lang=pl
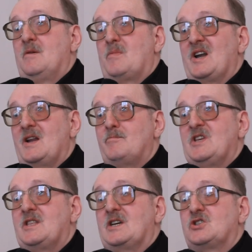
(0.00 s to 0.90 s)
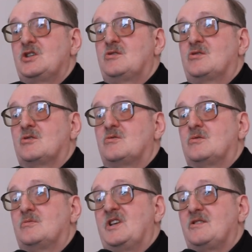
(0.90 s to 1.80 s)

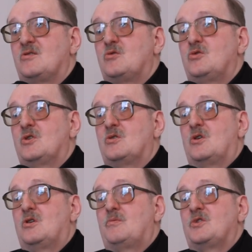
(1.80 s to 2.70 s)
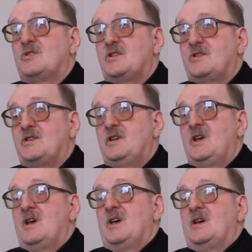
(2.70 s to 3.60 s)
parlamentarzystą, decydują o pozycji
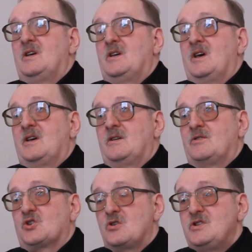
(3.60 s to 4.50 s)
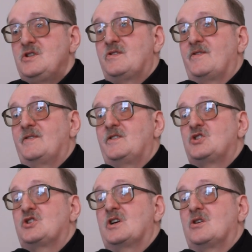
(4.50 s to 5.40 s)
e, szkolnictwa
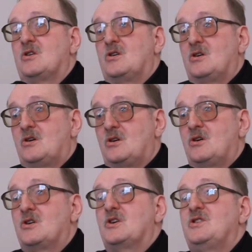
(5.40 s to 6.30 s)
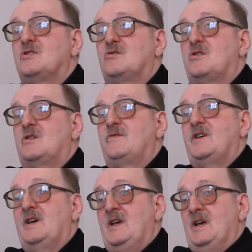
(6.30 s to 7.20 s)
wyższego, o ochronie
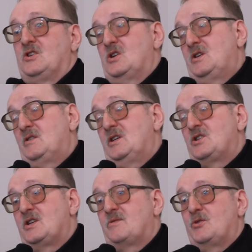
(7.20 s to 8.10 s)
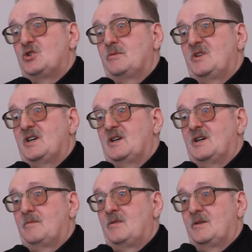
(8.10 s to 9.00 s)
zdrowia. Czyli jeśli spojrzymy
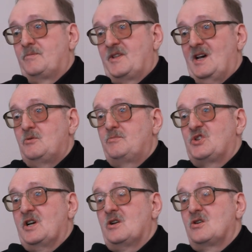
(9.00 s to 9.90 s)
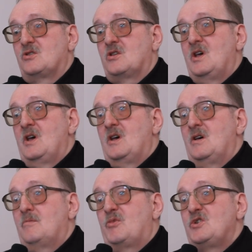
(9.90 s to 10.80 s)
na cały przegląd
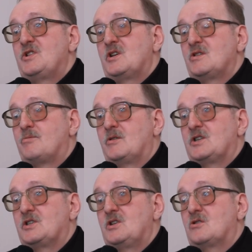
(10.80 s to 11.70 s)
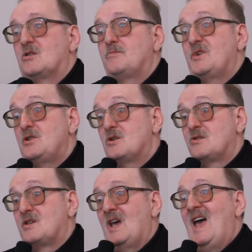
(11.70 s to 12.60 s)
polityki społecznej, to
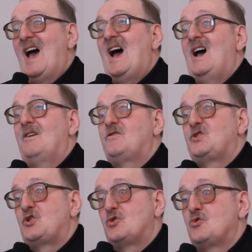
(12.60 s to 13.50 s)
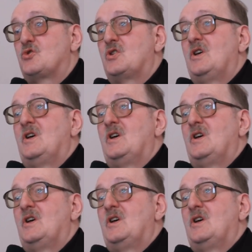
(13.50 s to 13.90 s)
pieniądze, a wśród